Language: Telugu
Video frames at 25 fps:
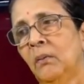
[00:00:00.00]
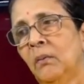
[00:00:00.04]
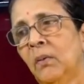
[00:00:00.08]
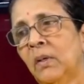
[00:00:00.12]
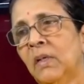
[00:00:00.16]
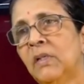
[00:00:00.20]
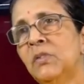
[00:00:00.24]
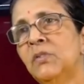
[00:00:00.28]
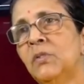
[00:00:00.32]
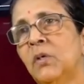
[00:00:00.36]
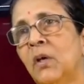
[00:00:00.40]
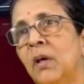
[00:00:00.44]

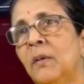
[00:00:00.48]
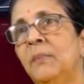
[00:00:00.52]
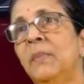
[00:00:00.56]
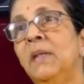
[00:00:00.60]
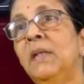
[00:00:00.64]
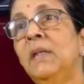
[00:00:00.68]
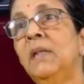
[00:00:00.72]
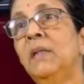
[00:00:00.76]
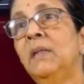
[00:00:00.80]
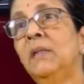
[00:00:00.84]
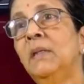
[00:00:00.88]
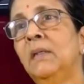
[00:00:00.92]
ఒక జాబ్
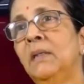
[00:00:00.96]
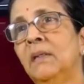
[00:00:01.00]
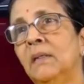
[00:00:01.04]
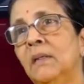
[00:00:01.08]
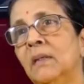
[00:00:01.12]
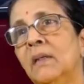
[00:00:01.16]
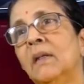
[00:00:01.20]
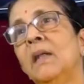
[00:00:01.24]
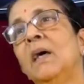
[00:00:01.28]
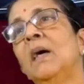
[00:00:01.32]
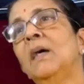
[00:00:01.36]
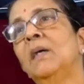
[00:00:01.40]
అనేది
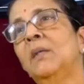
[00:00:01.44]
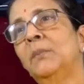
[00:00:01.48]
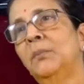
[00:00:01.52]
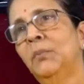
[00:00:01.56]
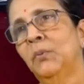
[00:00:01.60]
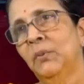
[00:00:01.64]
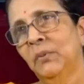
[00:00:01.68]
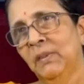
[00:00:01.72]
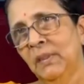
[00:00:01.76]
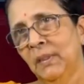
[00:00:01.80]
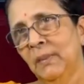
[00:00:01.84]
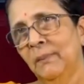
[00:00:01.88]

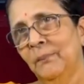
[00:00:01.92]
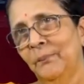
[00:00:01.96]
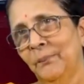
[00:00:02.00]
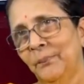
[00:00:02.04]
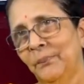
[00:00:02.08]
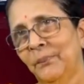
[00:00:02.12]
రాకపోతే